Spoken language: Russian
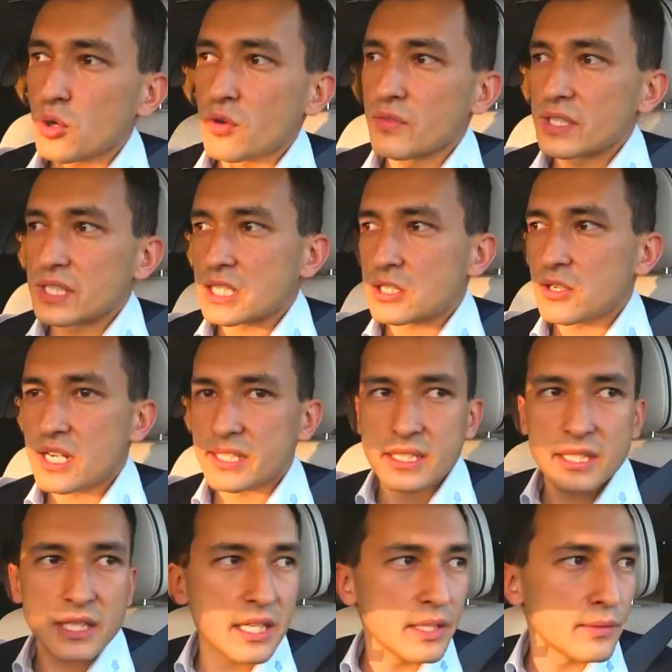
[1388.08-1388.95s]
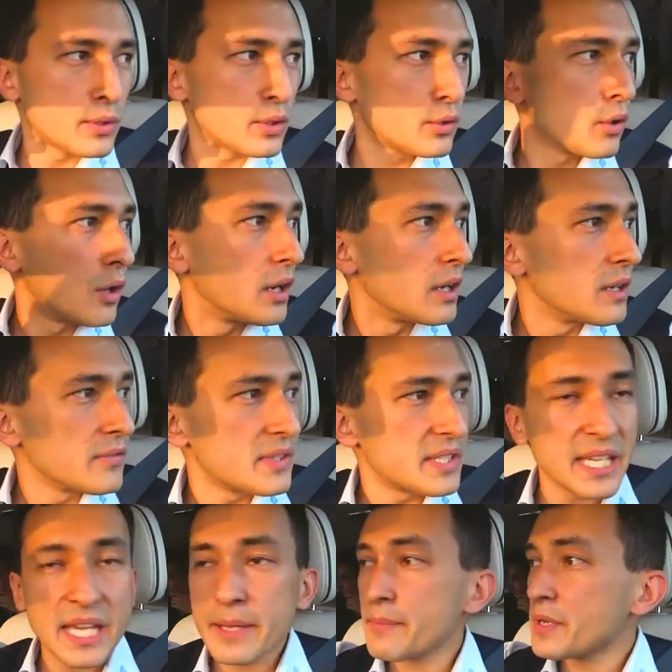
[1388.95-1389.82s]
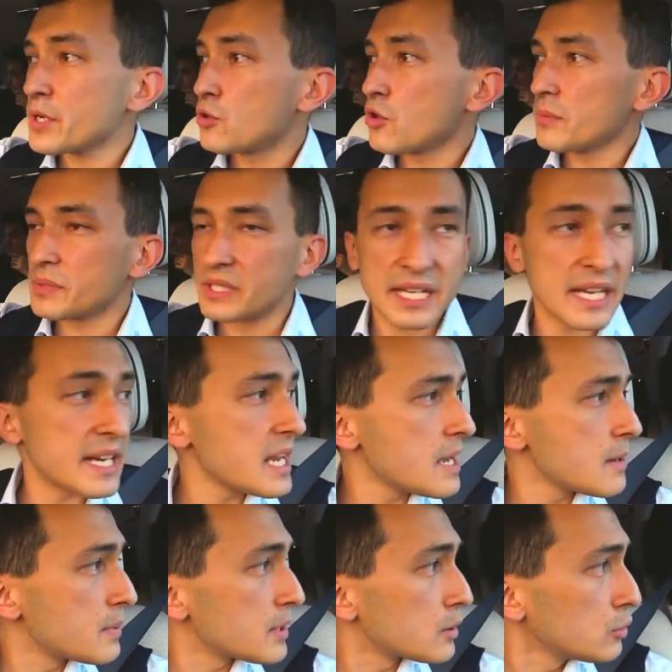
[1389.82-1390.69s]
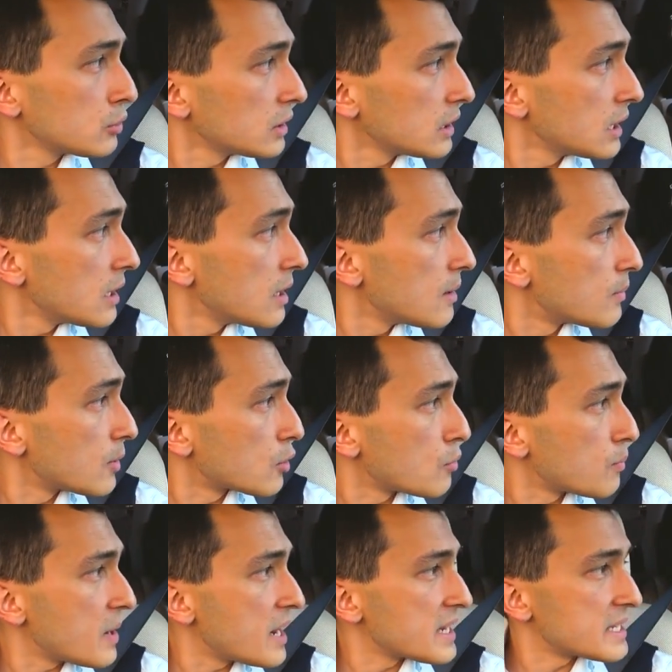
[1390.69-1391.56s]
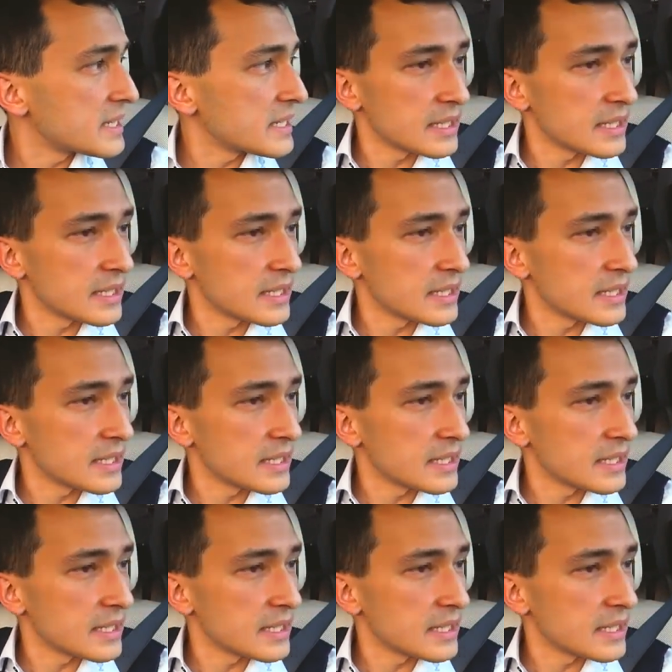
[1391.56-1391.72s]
новый S-класс, и все, все бегом скорее бегут покупать